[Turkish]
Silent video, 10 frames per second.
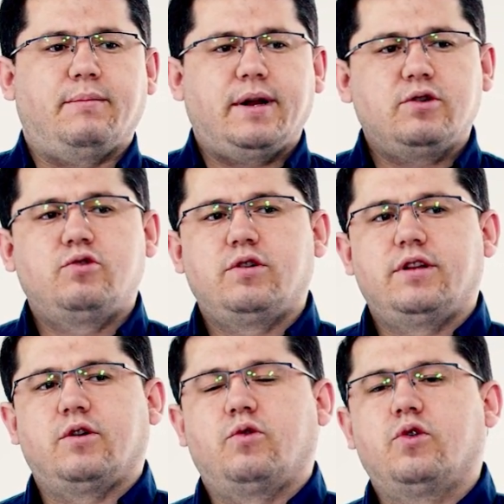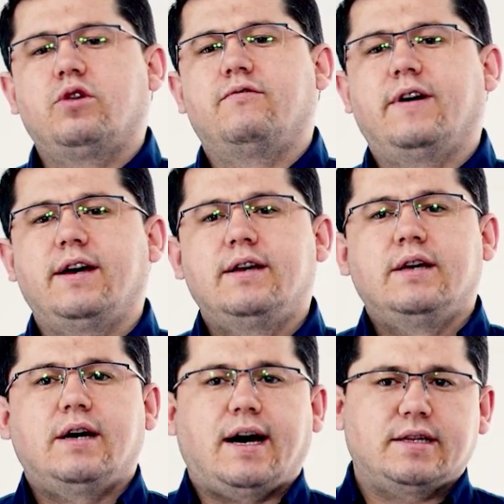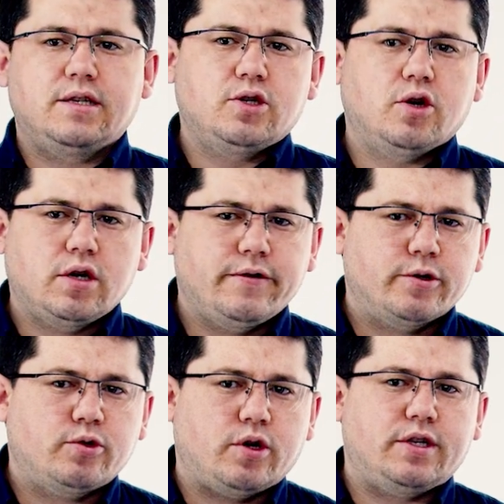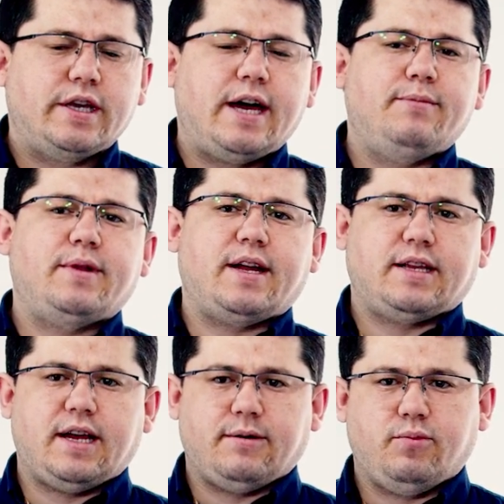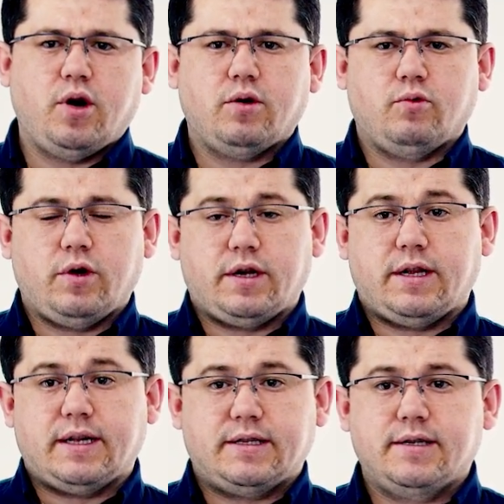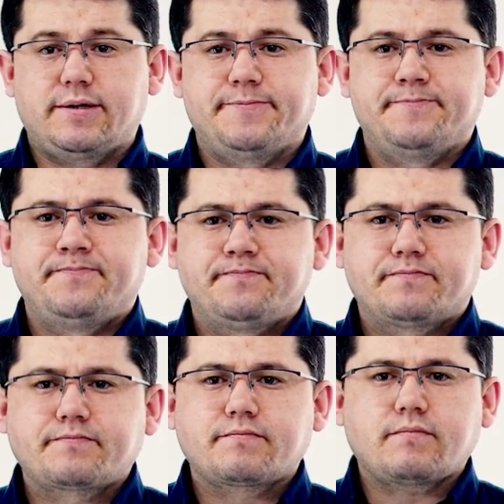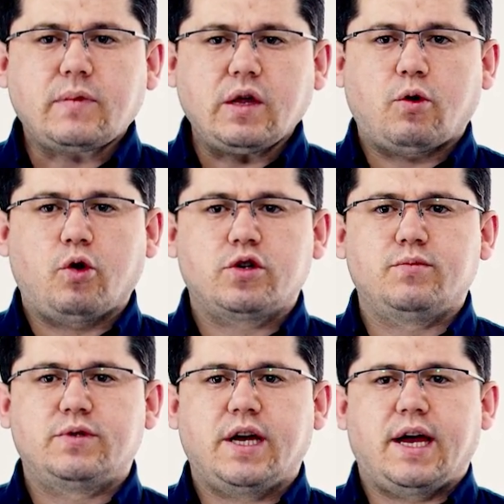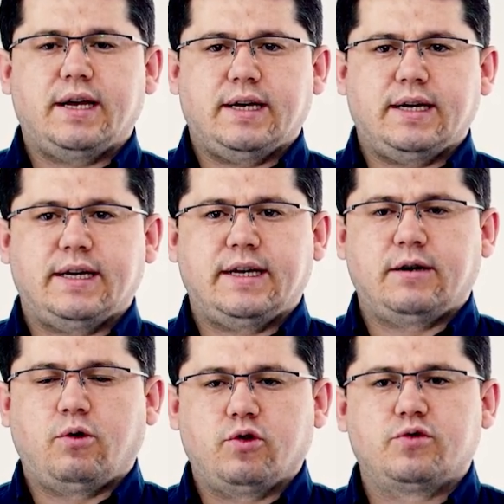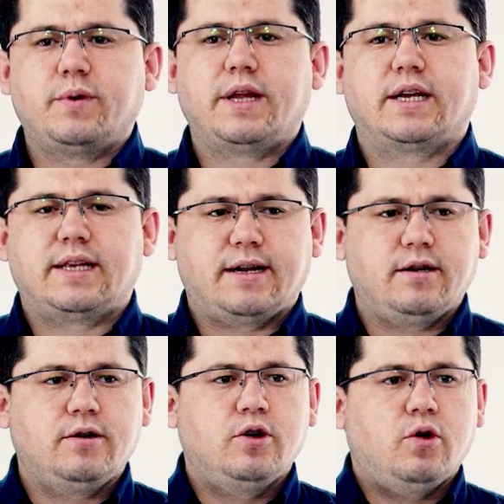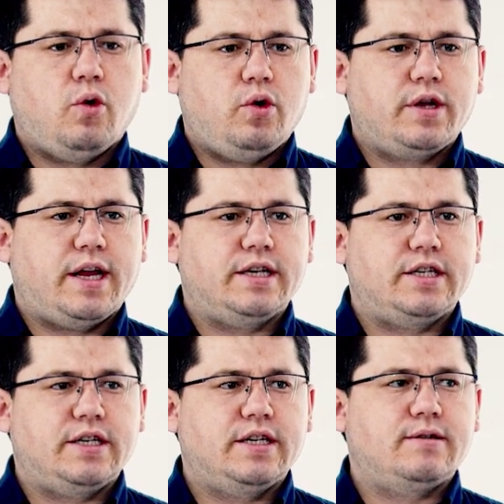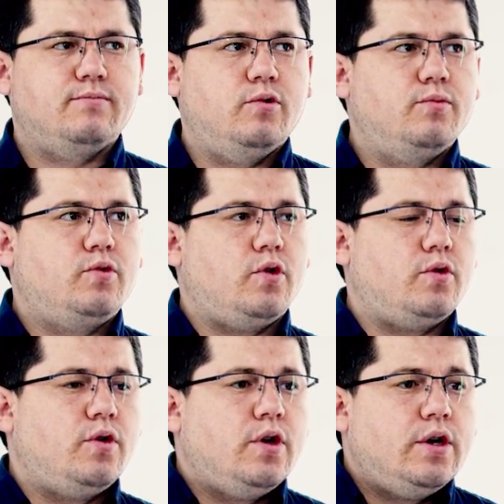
Mana şu yerden ko'ring va Aziza Shokirova ustozning ham darslari bor. U yerdan siz koşumca e, konuşma derslerini o'rganishingiz mümkün.